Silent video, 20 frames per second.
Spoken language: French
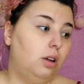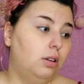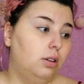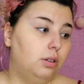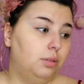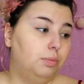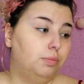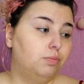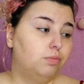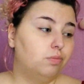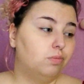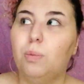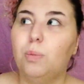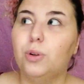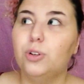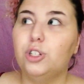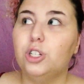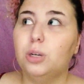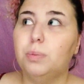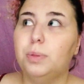Mais voilà, je
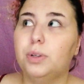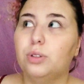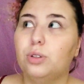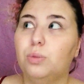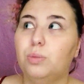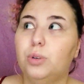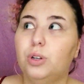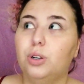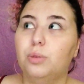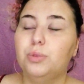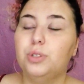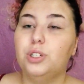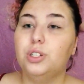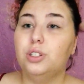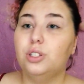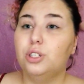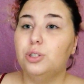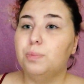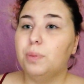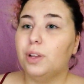disais, je préférais que ma
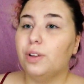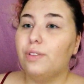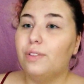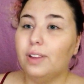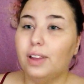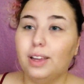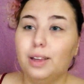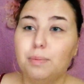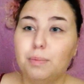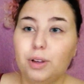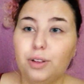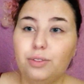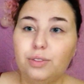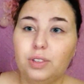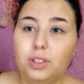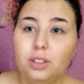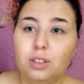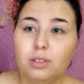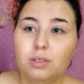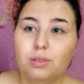fille voit des
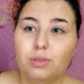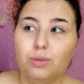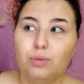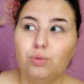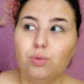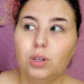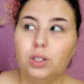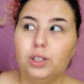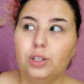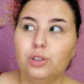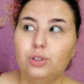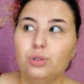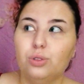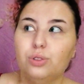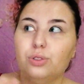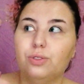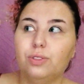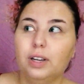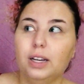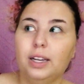choses vraies et qu'elle se sente
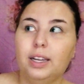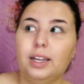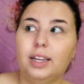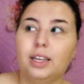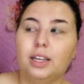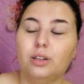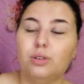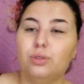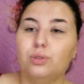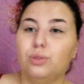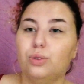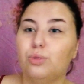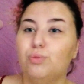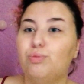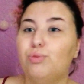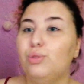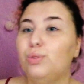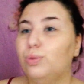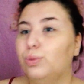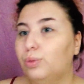plus honteuse
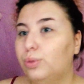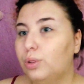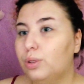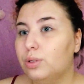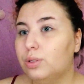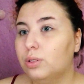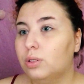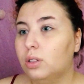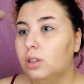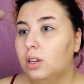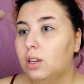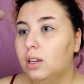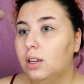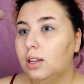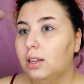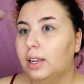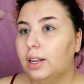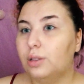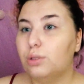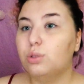qu'elle se sente femme tout
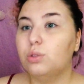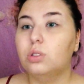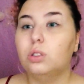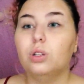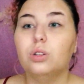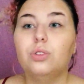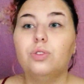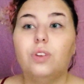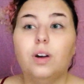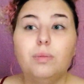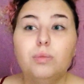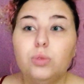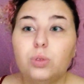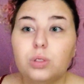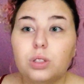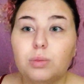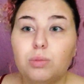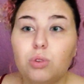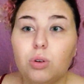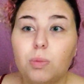simplement, qu'elle se sente
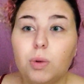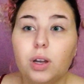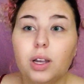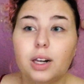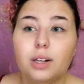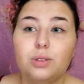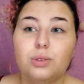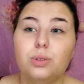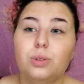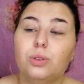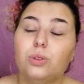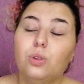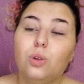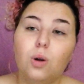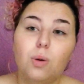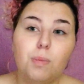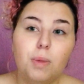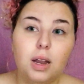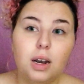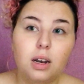normale,
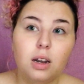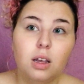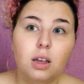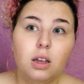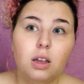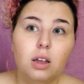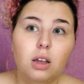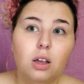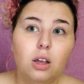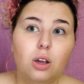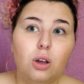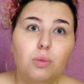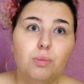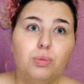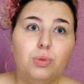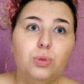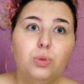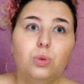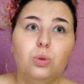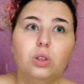plutôt que de lui
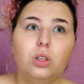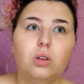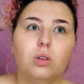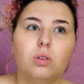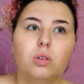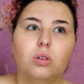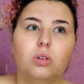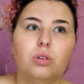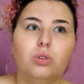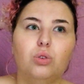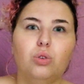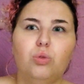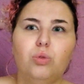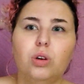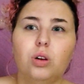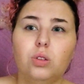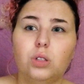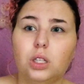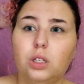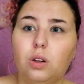rentrer dans la tête
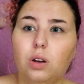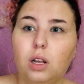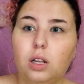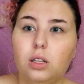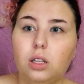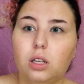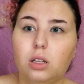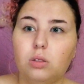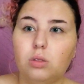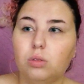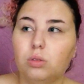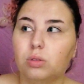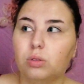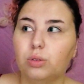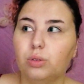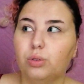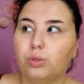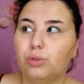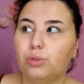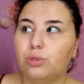que je sais pas,
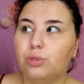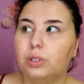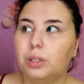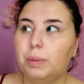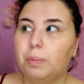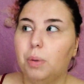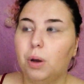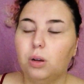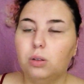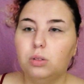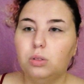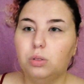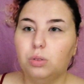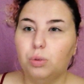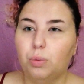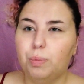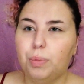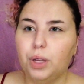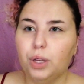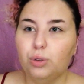qu'on perd du
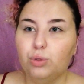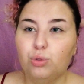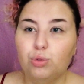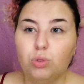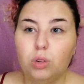liquide bleu.